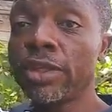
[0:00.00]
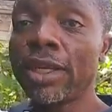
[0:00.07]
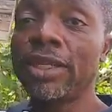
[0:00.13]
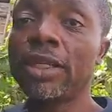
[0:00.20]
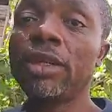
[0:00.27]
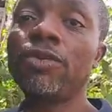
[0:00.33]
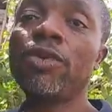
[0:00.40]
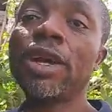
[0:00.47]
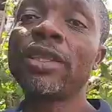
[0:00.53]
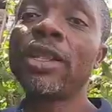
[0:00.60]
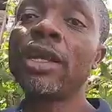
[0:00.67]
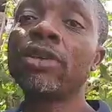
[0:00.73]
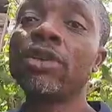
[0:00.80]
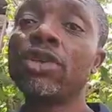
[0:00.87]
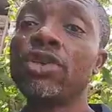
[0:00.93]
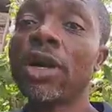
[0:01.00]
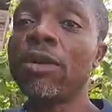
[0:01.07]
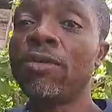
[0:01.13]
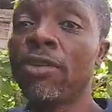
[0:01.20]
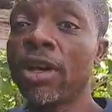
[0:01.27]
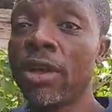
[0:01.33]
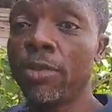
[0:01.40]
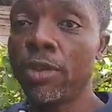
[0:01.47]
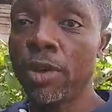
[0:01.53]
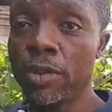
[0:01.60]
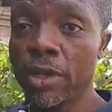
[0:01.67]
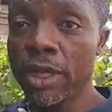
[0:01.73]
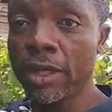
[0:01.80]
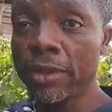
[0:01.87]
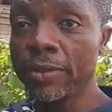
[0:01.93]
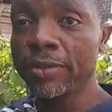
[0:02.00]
C'est-à-dire qu'il faut attendre que Dieu envoie les pluies.